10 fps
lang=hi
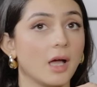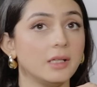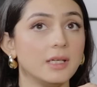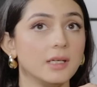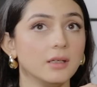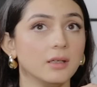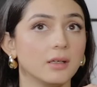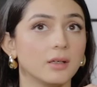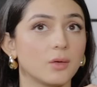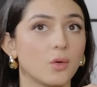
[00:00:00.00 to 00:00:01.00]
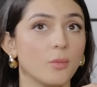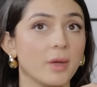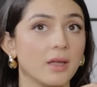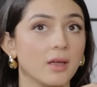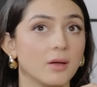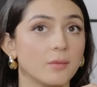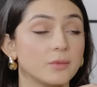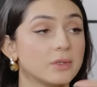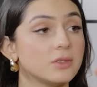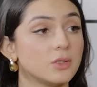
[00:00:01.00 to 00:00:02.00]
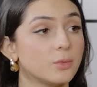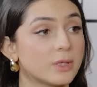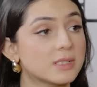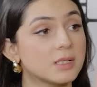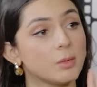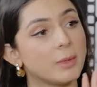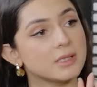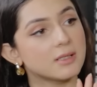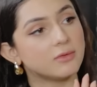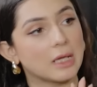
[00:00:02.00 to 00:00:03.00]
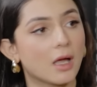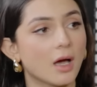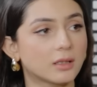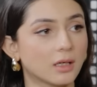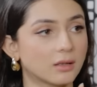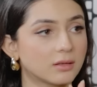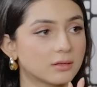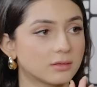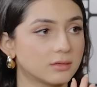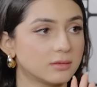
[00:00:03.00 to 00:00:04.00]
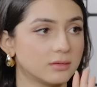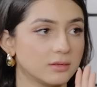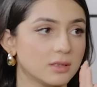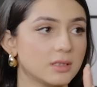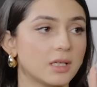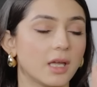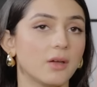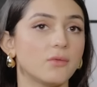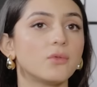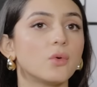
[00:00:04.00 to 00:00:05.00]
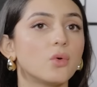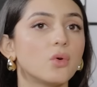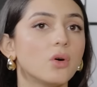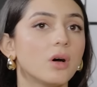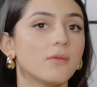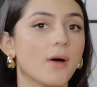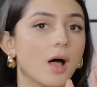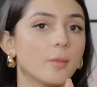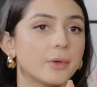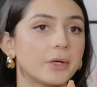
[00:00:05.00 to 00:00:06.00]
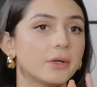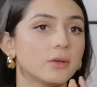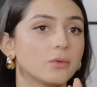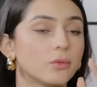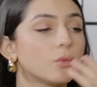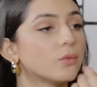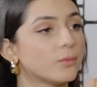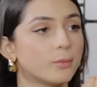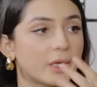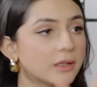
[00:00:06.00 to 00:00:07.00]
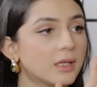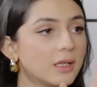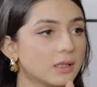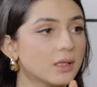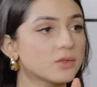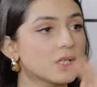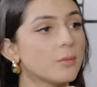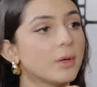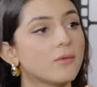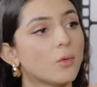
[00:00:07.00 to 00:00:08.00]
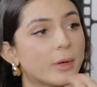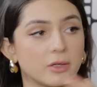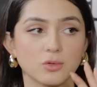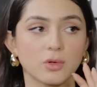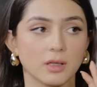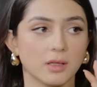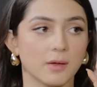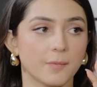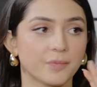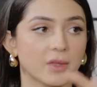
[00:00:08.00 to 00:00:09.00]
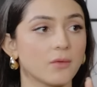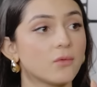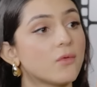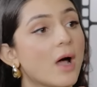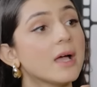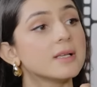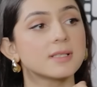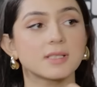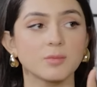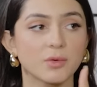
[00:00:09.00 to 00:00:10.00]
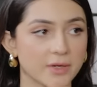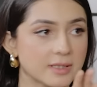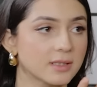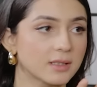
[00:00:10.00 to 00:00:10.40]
अली को मैं यूनिवर्सिटी में मैंने सिर्फ देखा था hmm. ठीक है वो वहाँ पर पढ़ते नहीं थे उस टाइम पे वो पढ़ चुके थे तो वो वहाँ असिस्टेंट प्रोफेसर